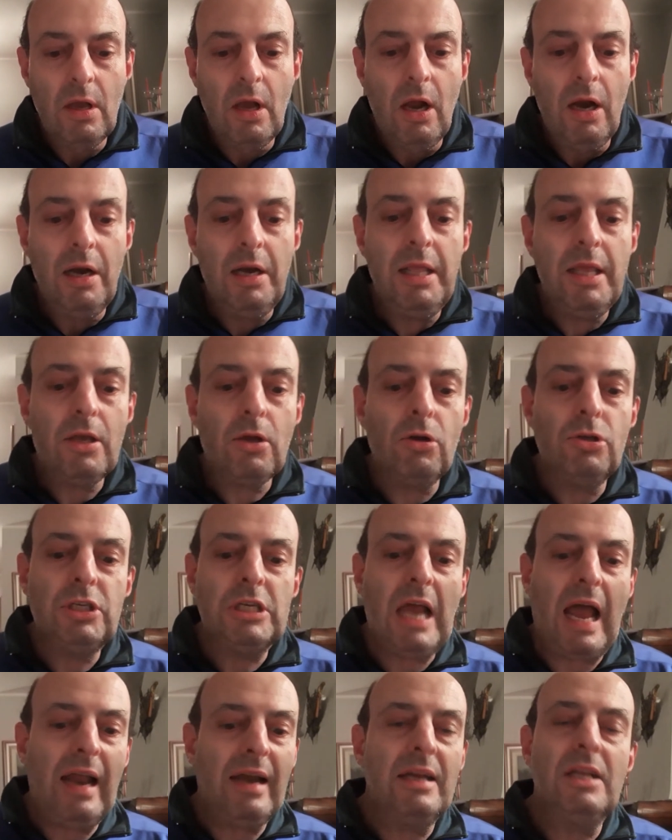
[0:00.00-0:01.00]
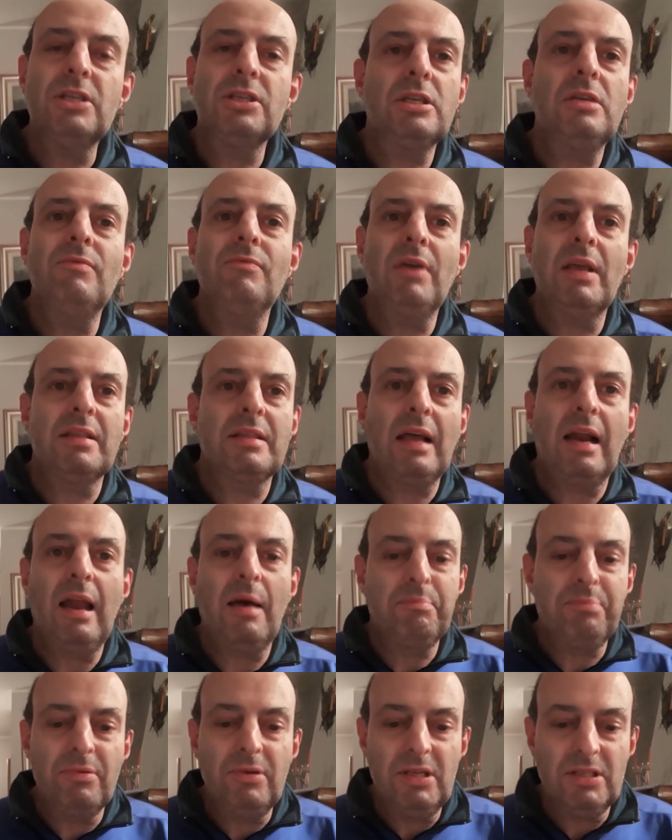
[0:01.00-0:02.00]
Lico Gianni si inventa
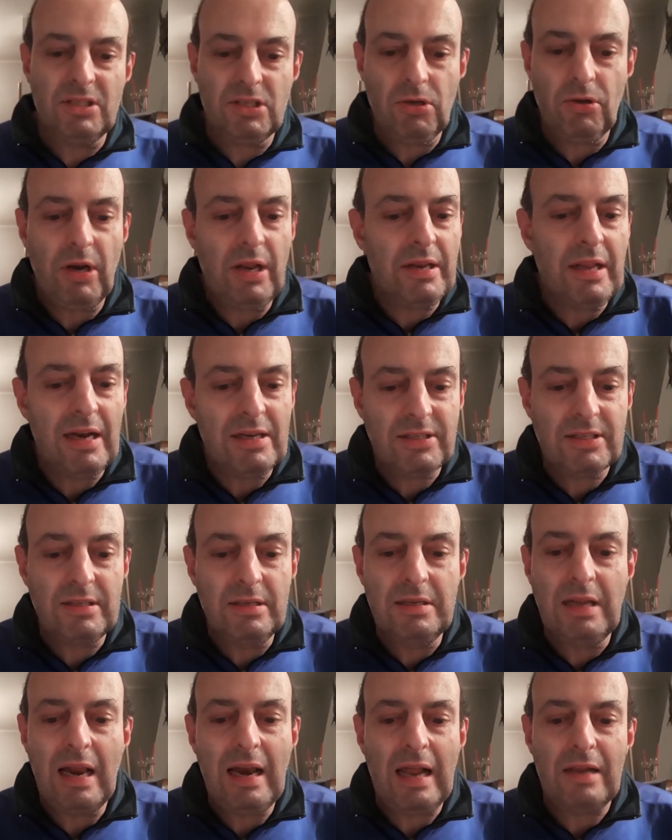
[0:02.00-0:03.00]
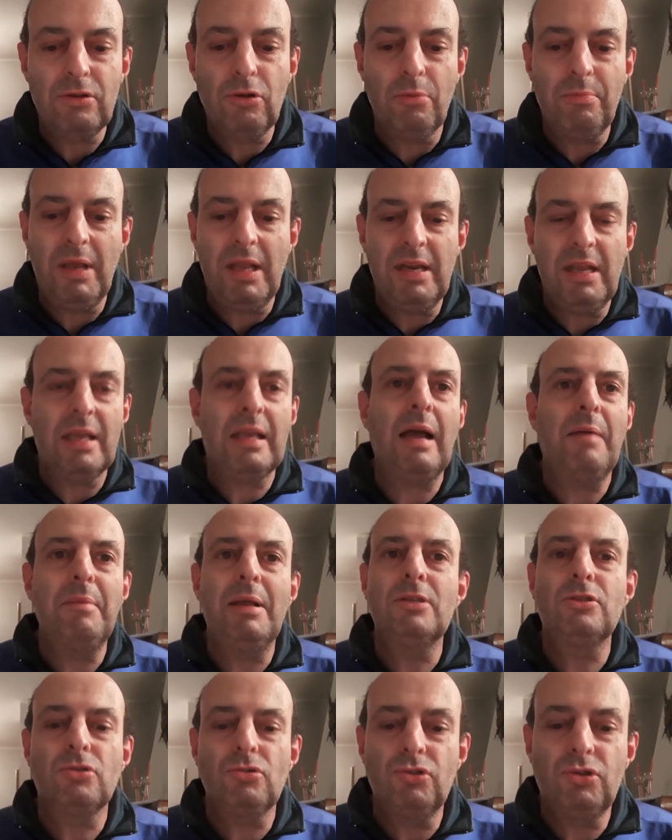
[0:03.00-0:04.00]
la punizione del, della domenica a
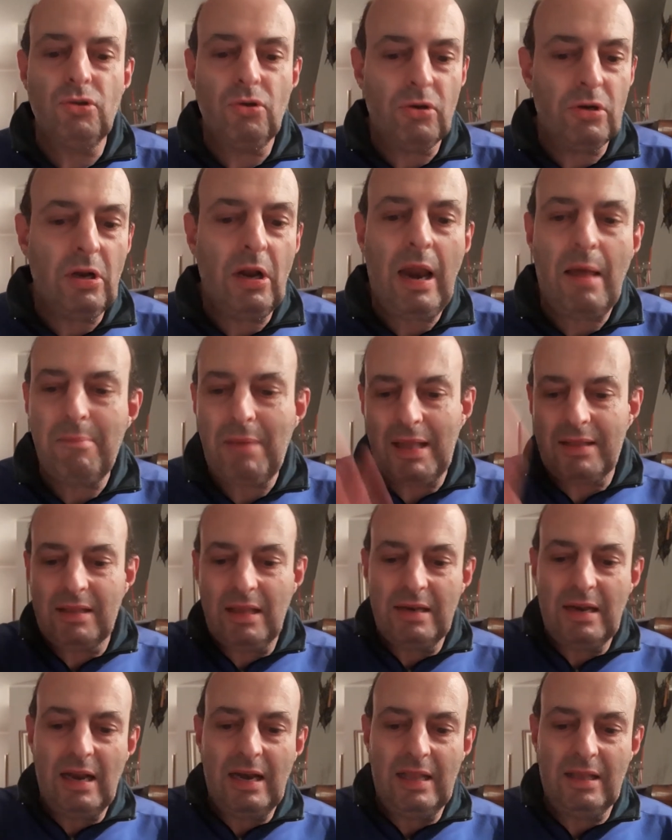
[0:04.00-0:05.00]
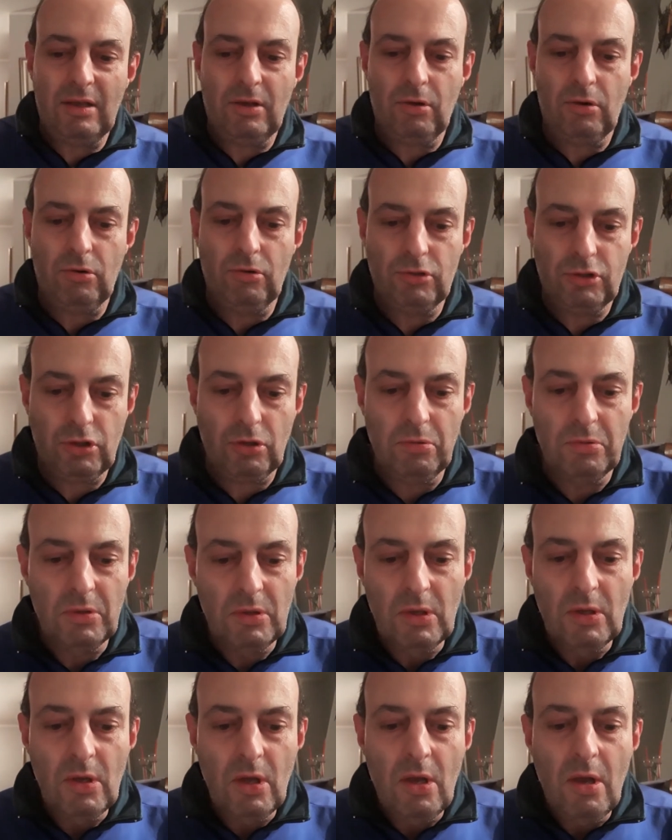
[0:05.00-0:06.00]
mezzogiorno e la mette nell'incrocio.
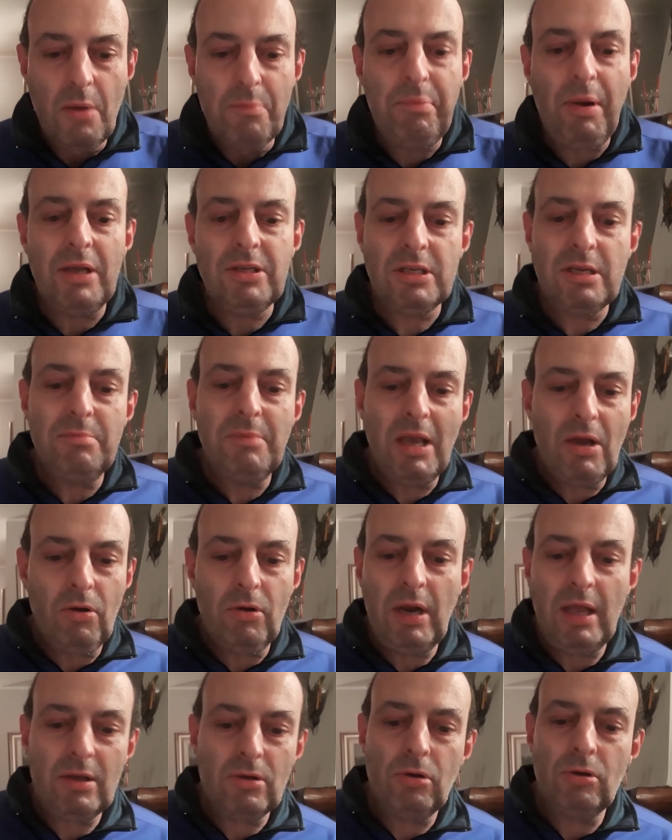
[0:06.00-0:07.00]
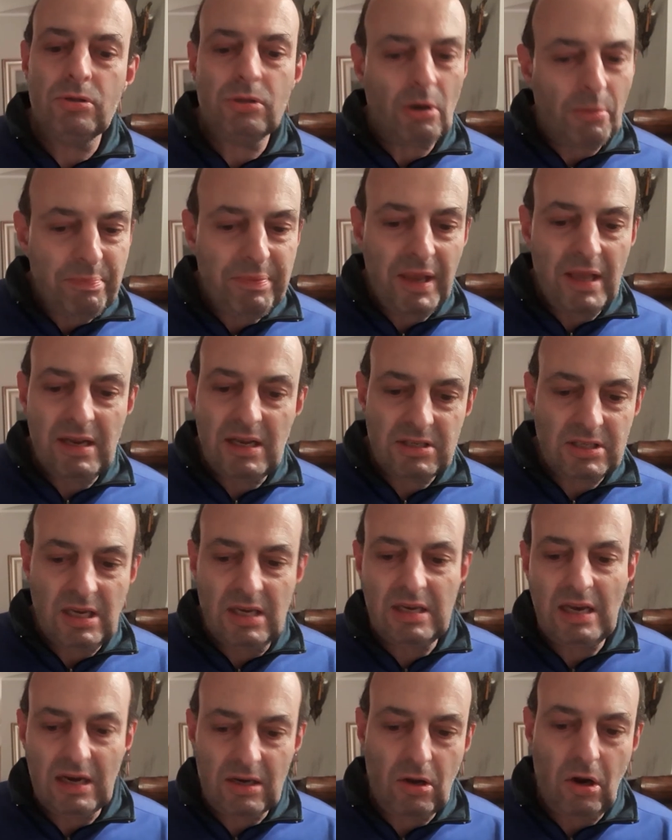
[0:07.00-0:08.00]
Poi Simeone in contropiede
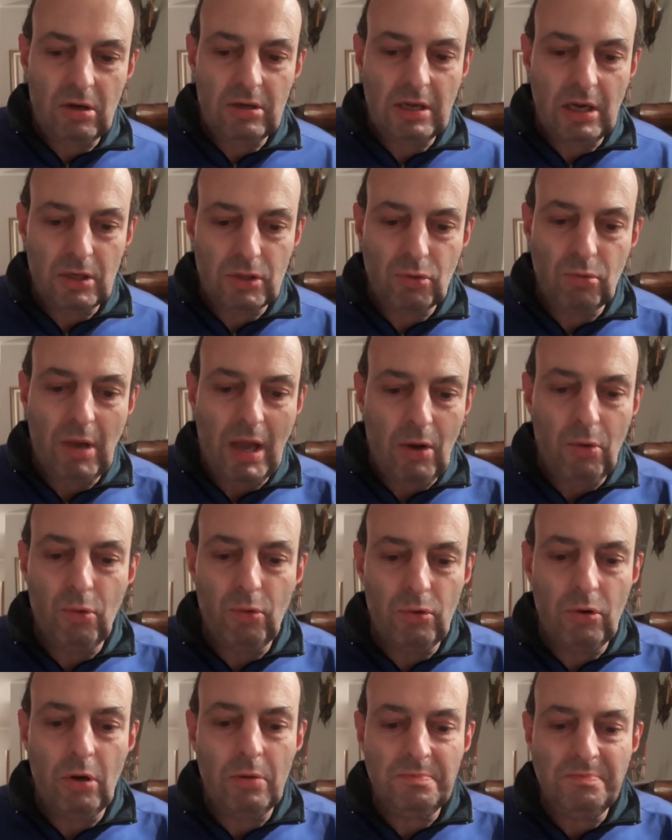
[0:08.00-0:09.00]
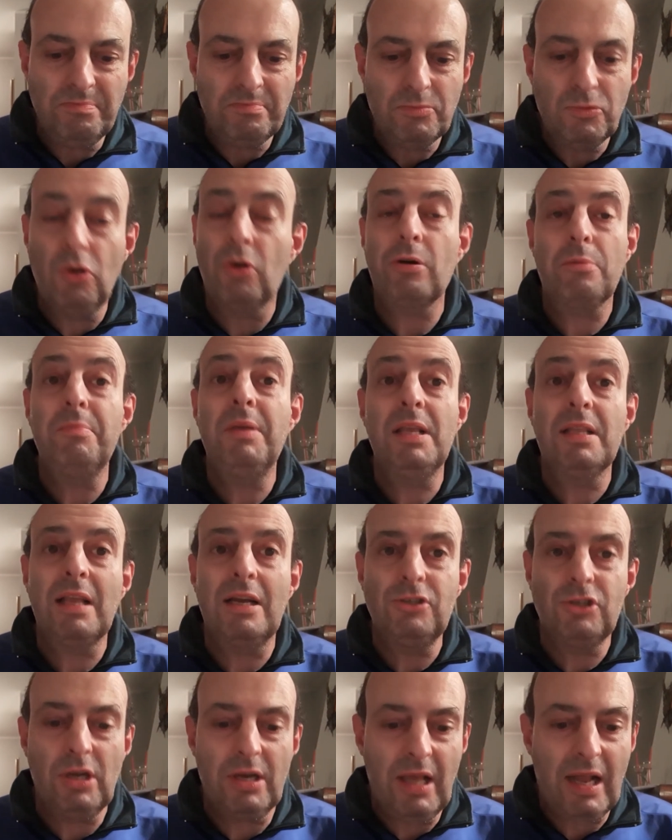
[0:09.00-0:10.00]
segna il gol del 2-1, dormita
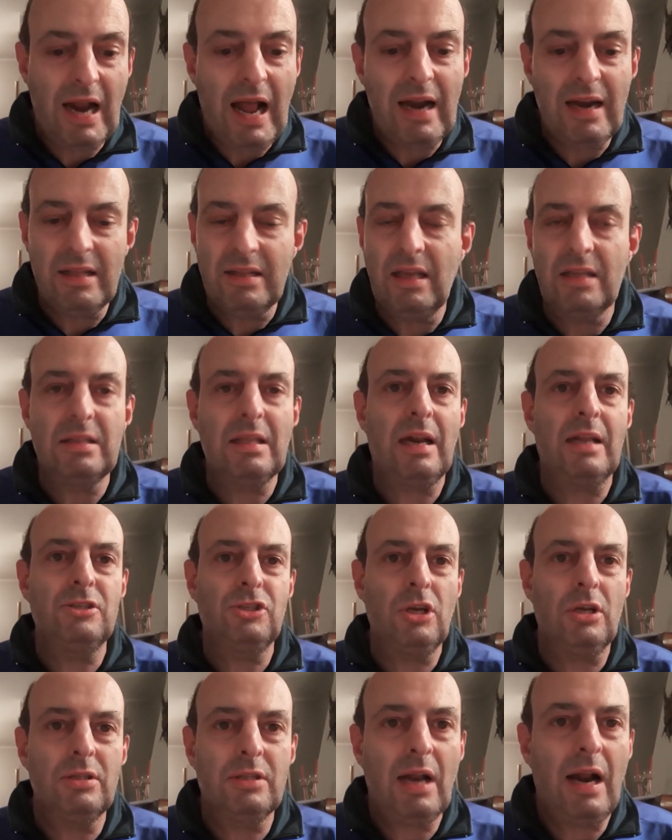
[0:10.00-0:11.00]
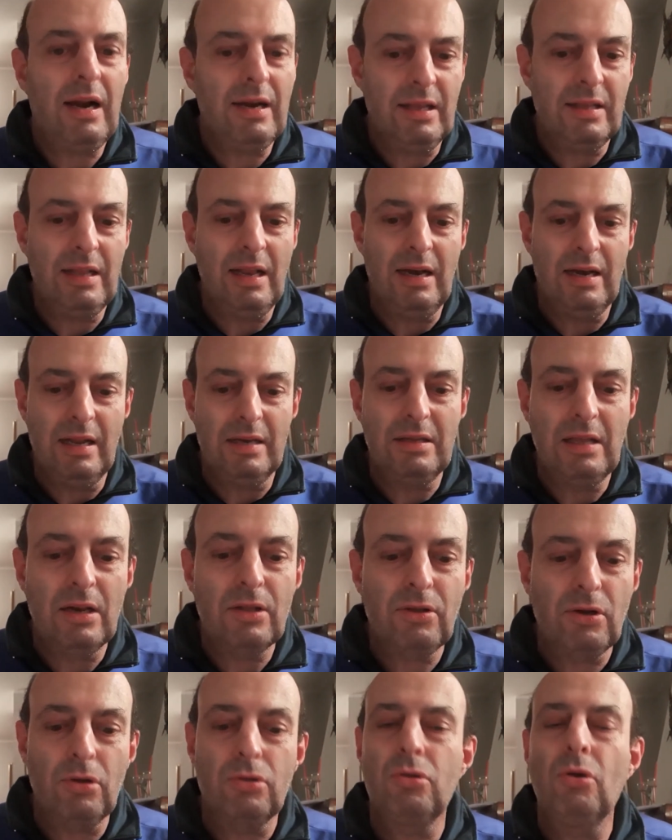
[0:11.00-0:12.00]
generale dei tre centrali del, del
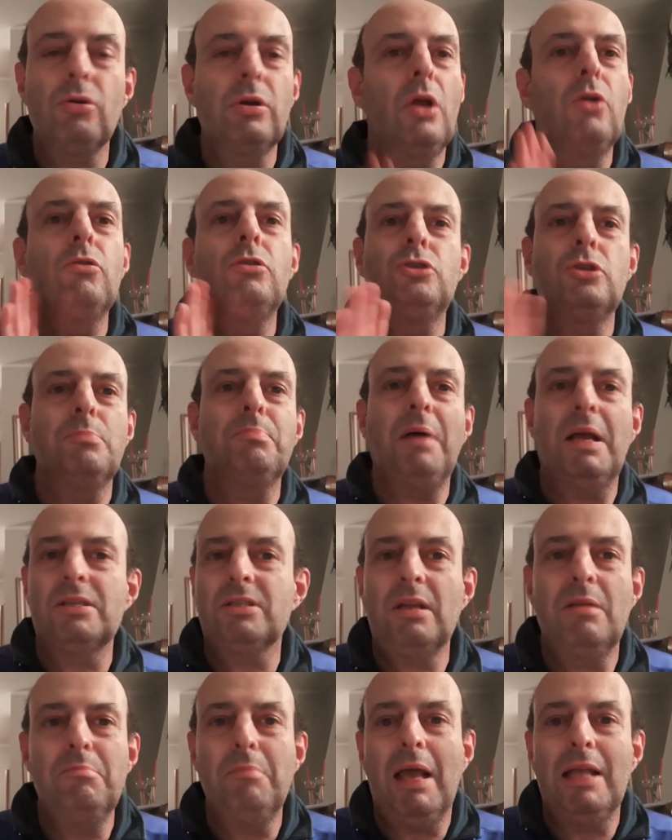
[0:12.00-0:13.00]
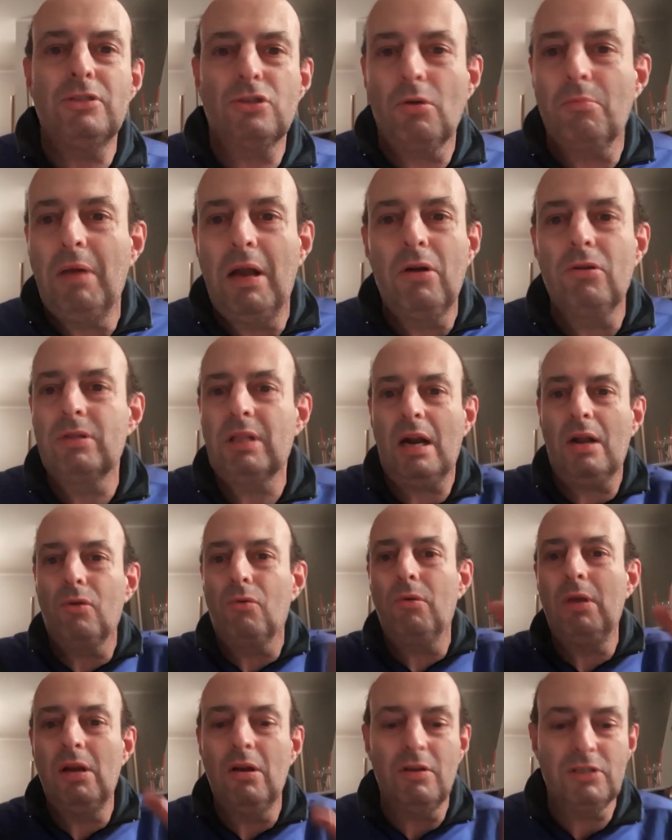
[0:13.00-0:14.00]
Crotone, lui ci passa in mezzo bello
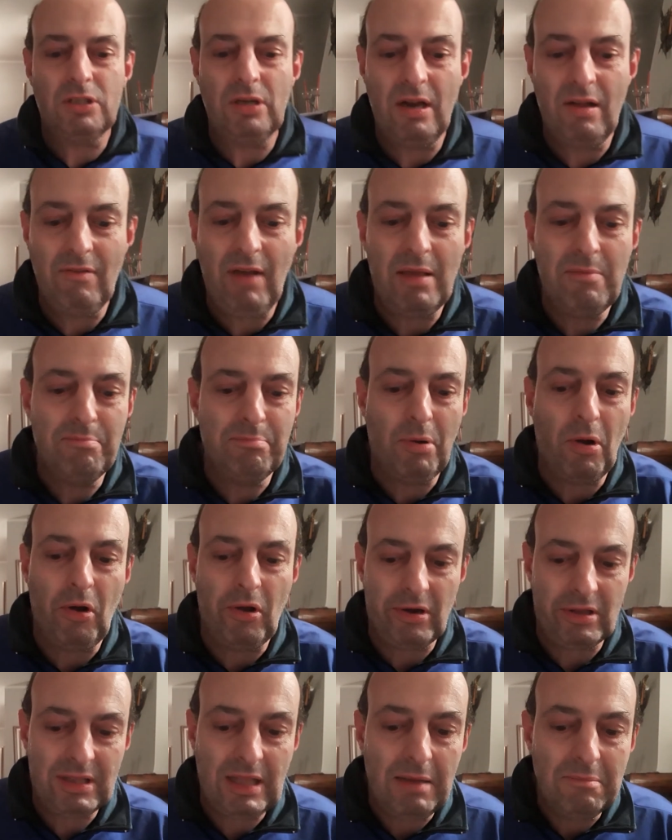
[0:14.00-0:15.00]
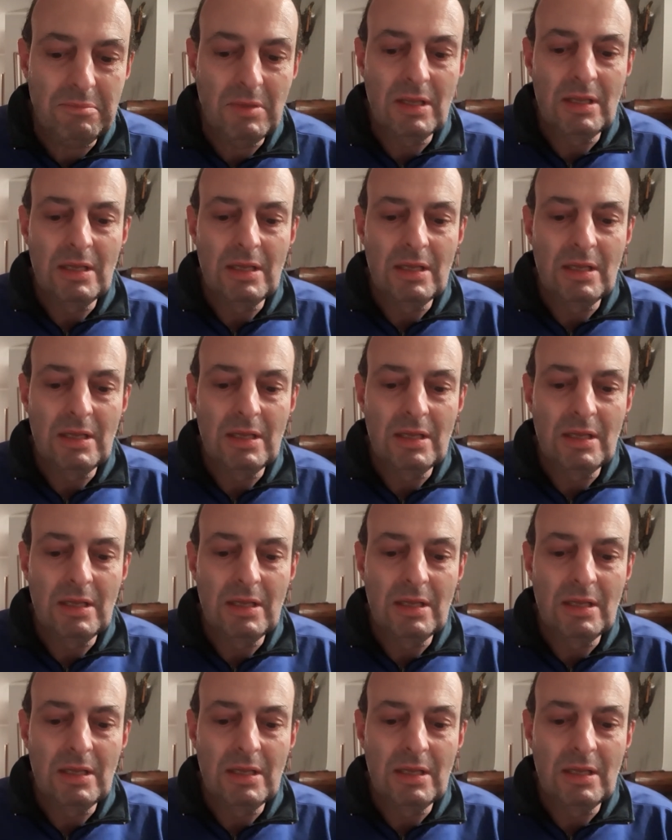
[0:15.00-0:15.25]
tranquillo e se ne va in porta.